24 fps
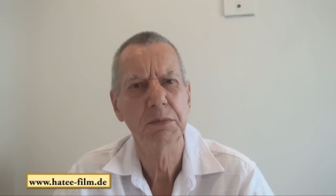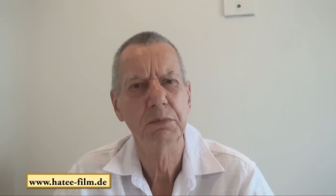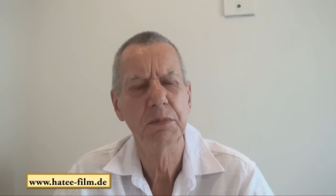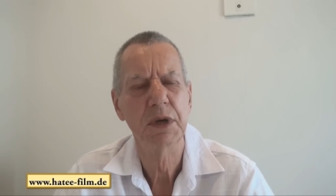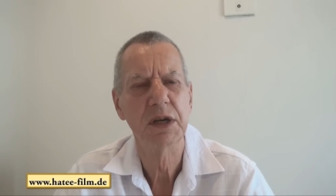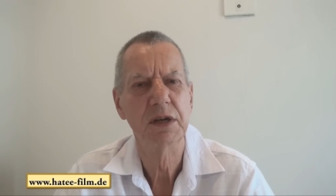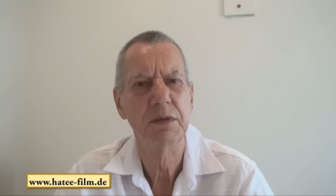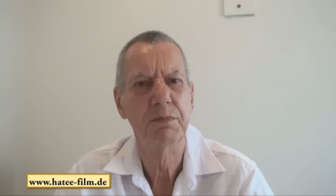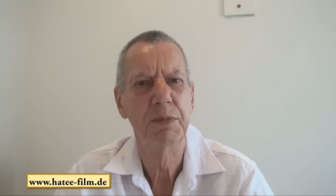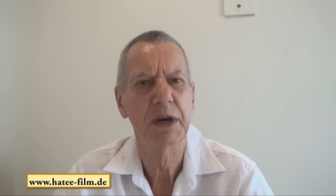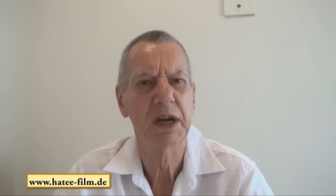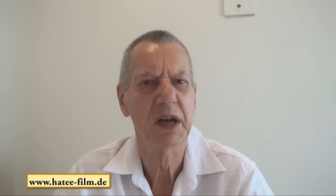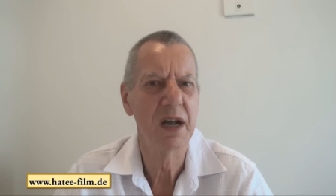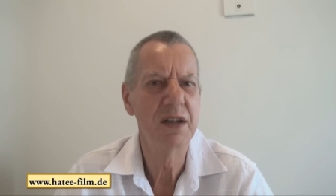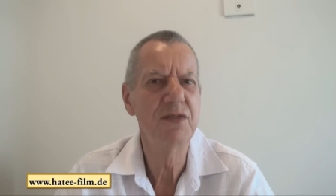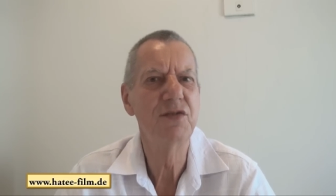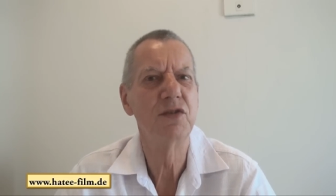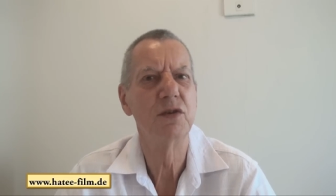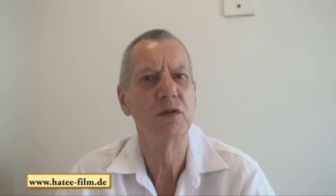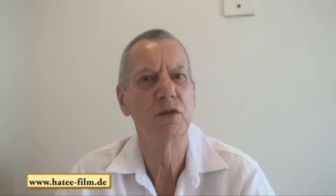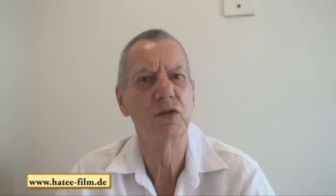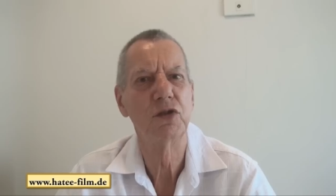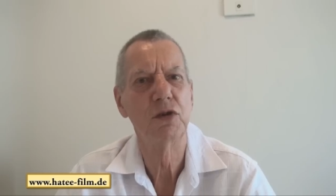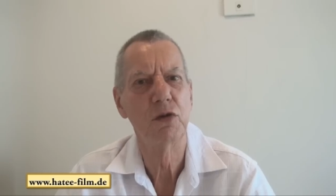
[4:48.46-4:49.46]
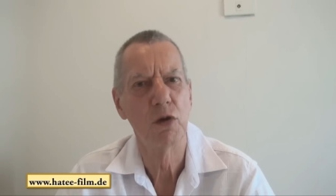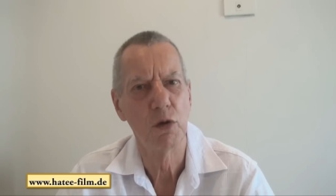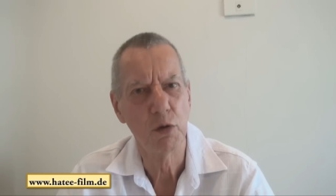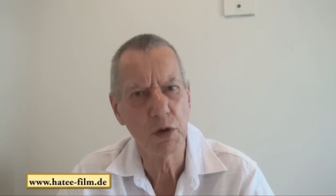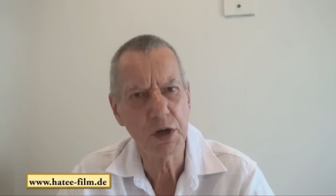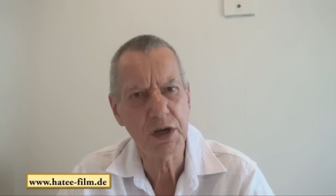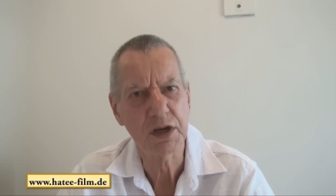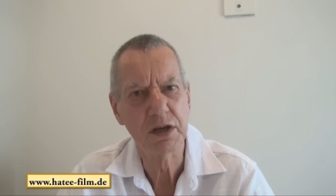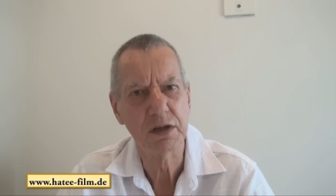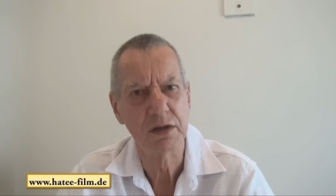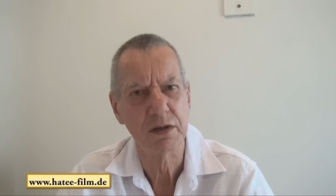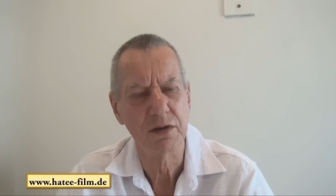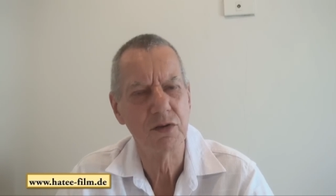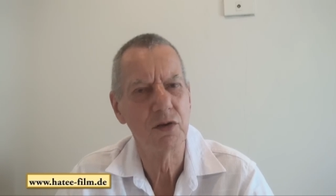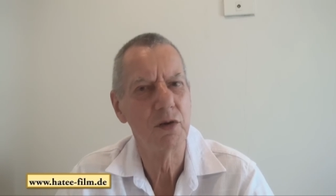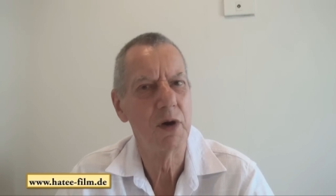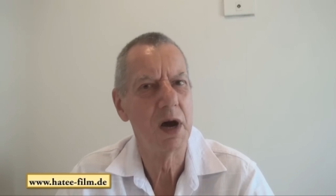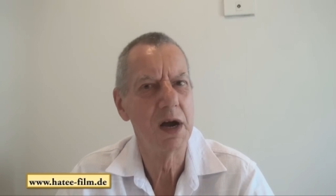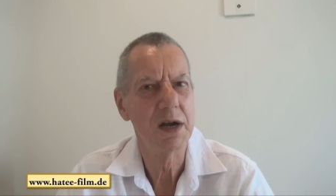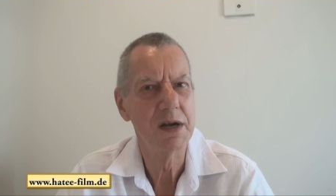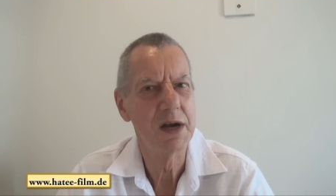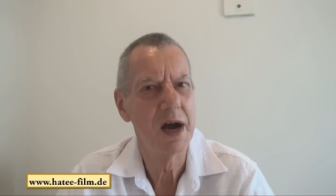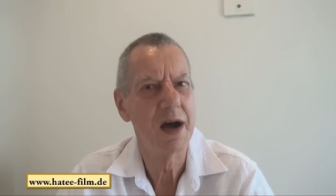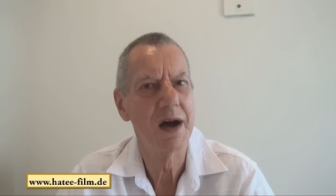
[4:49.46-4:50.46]
mit Begrenzungsleuchten,
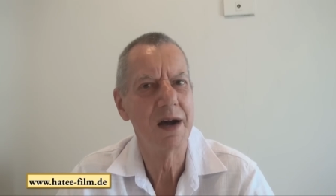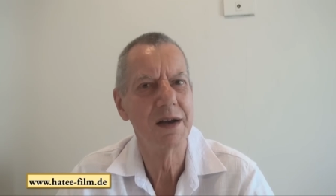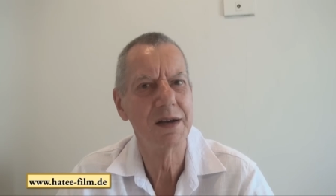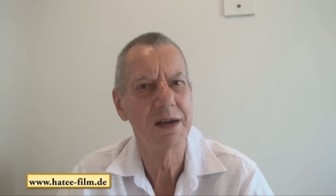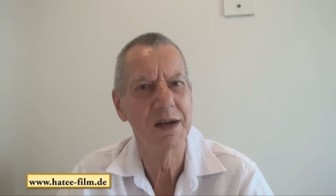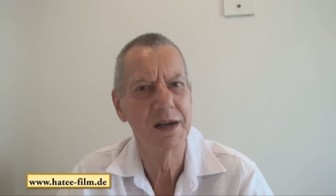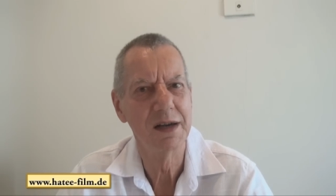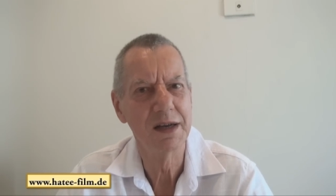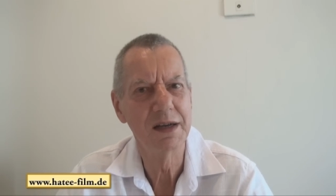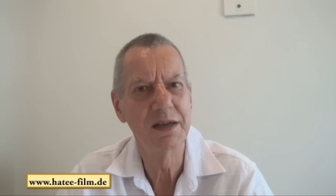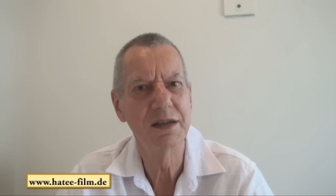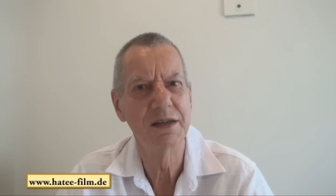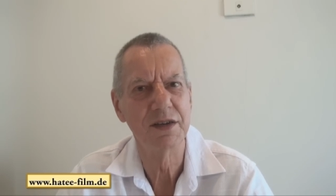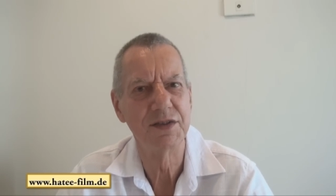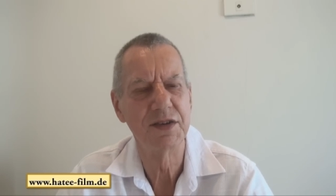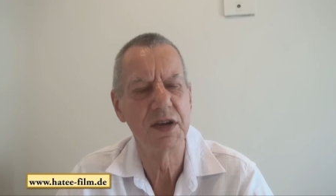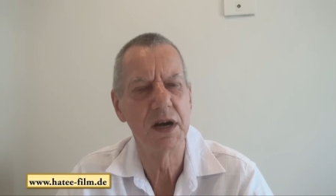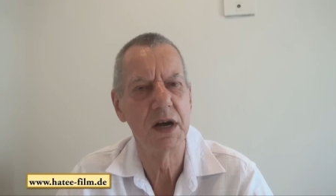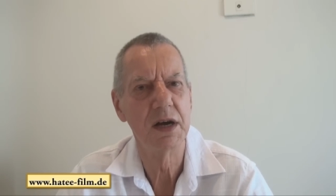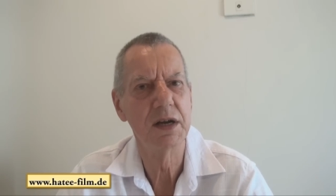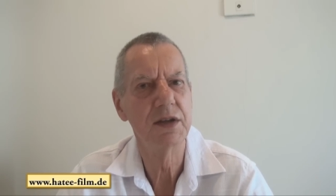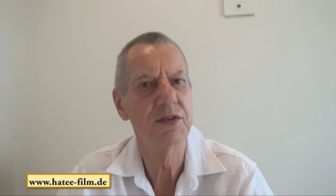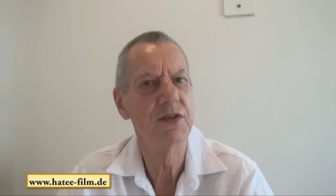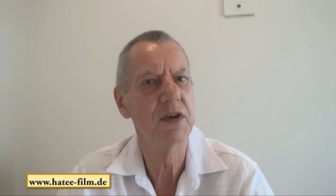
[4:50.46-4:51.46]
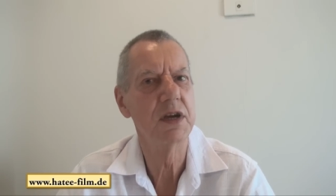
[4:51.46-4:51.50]
so eine Art Lichtdesign,